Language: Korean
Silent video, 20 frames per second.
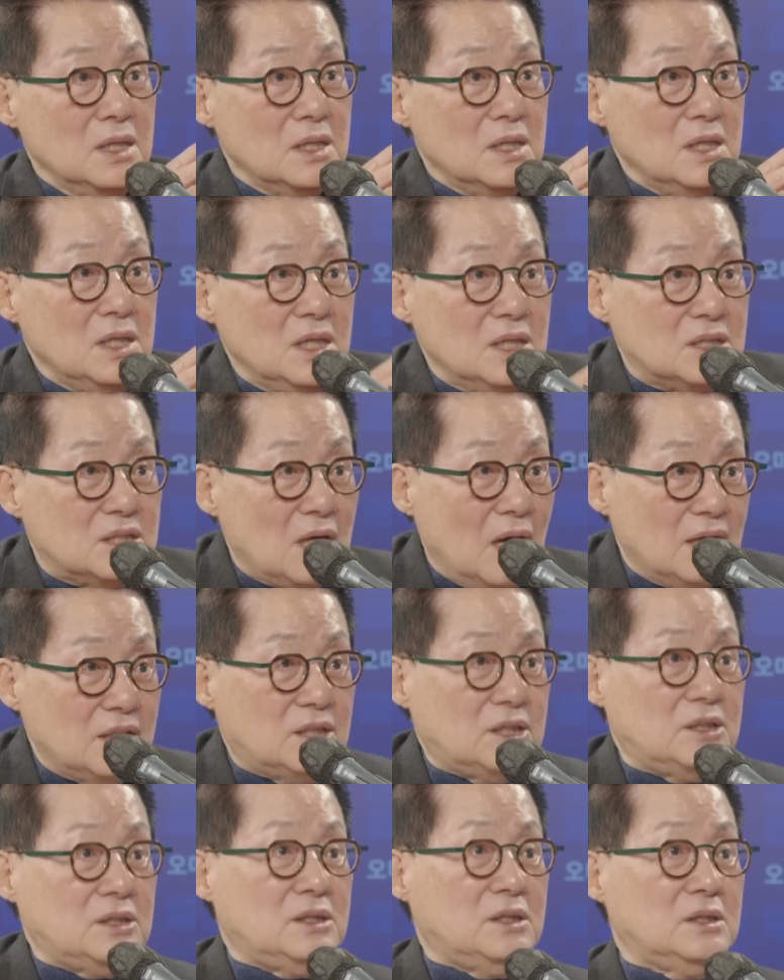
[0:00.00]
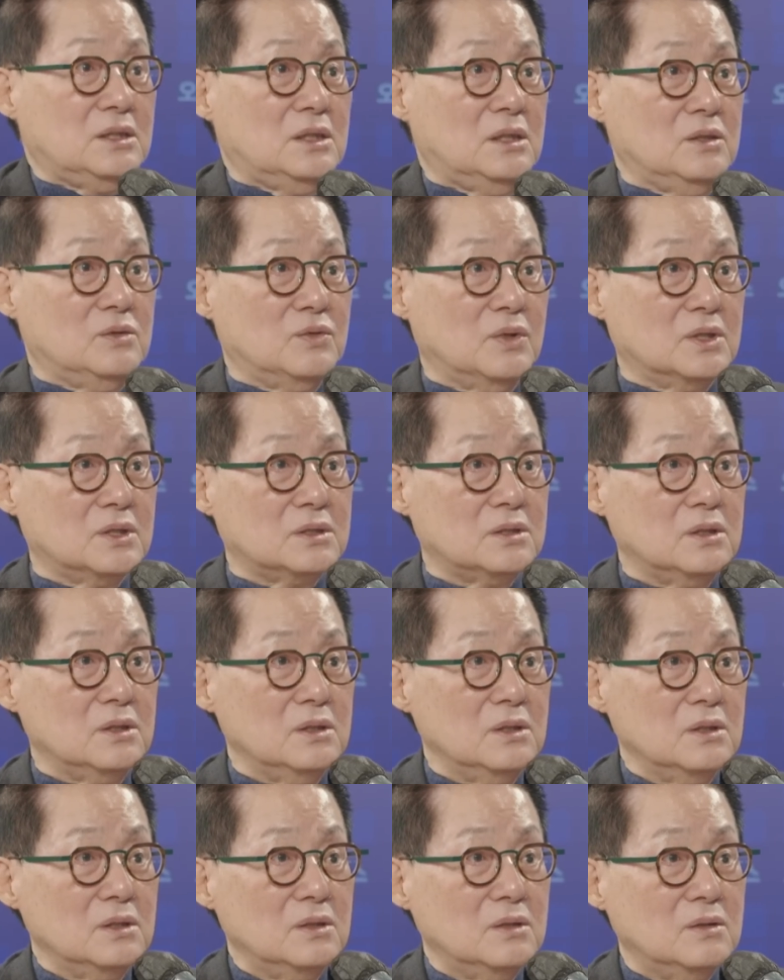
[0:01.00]
이 자식들을
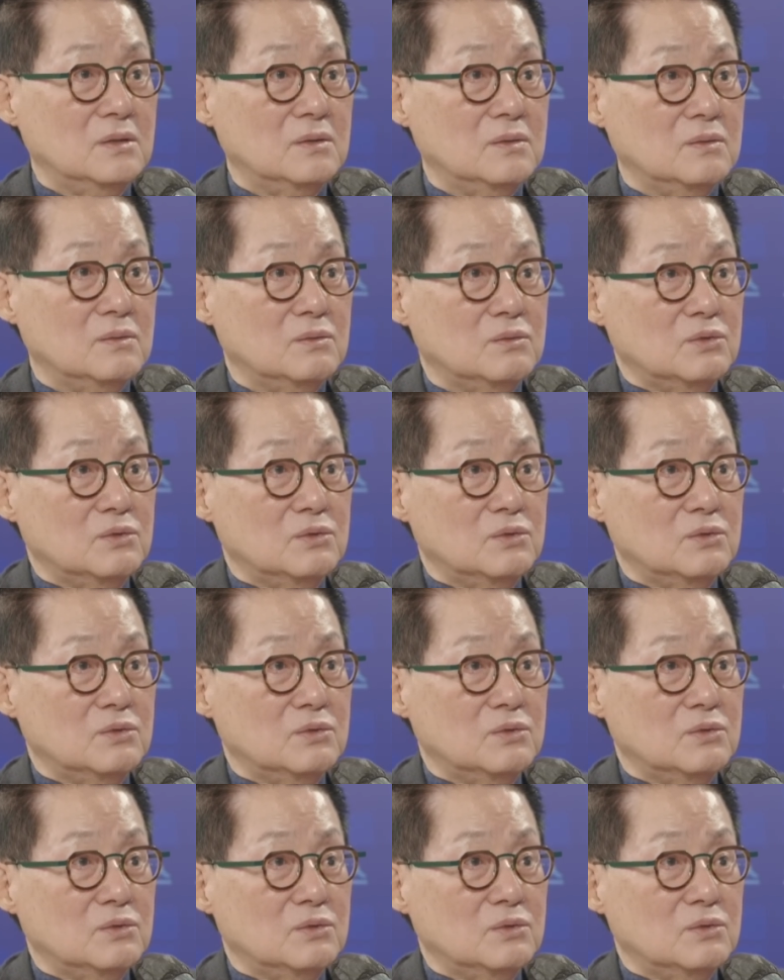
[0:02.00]
위해서 음.